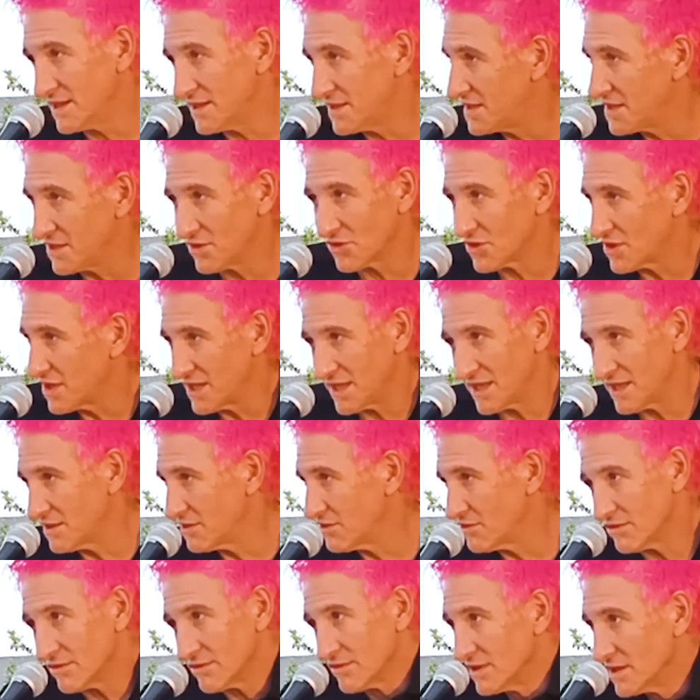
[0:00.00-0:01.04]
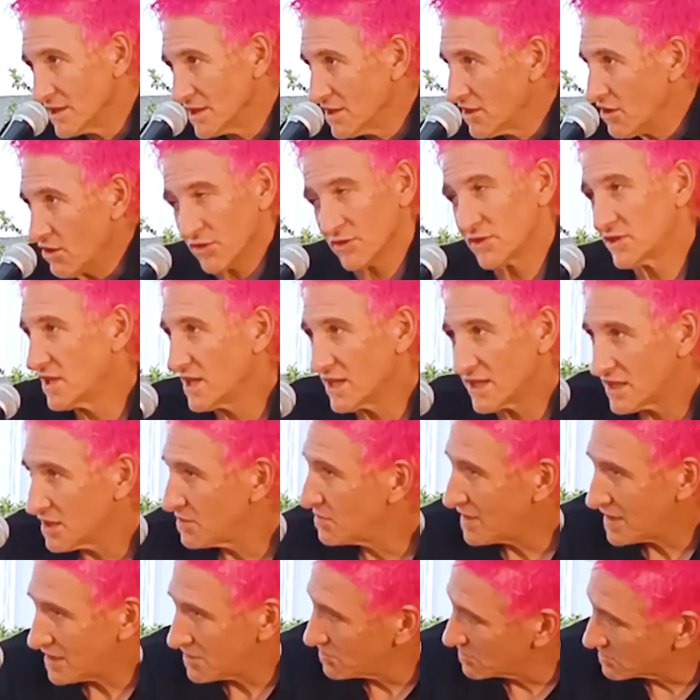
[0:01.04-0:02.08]
sigo teniendo los
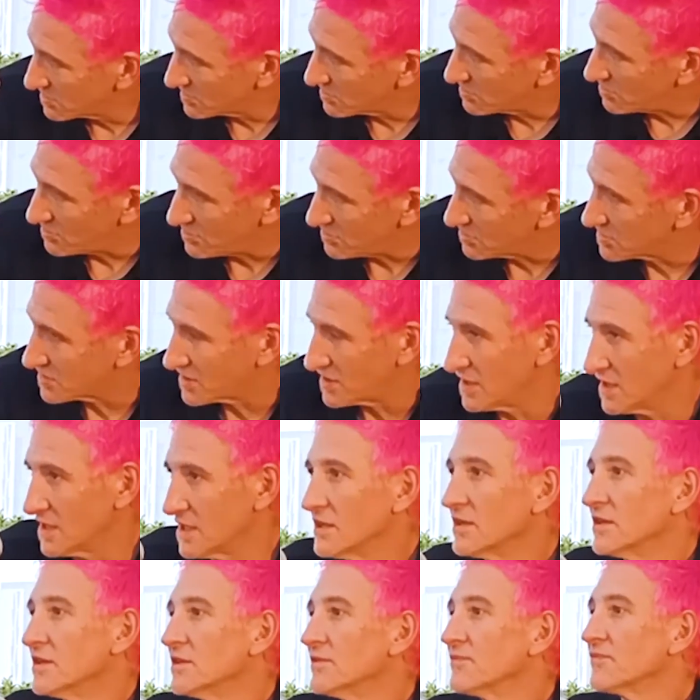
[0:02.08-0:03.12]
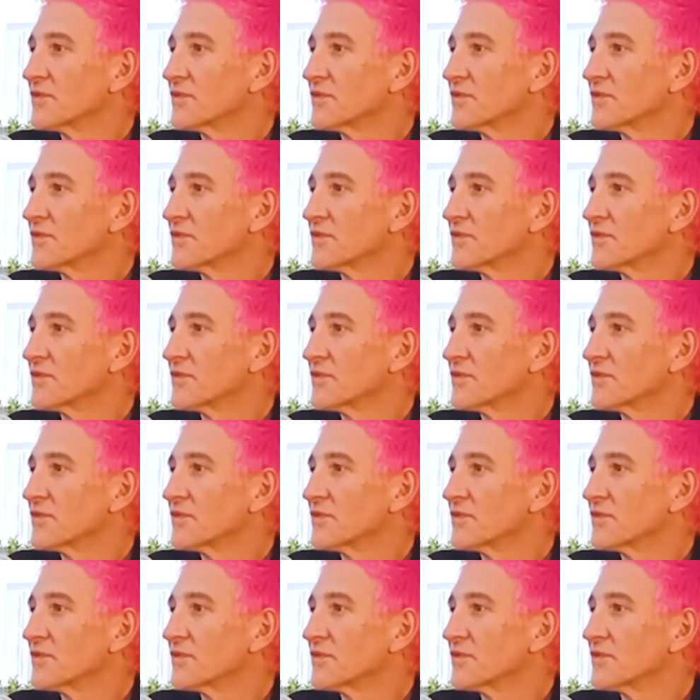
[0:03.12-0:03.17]
siete bajos con los que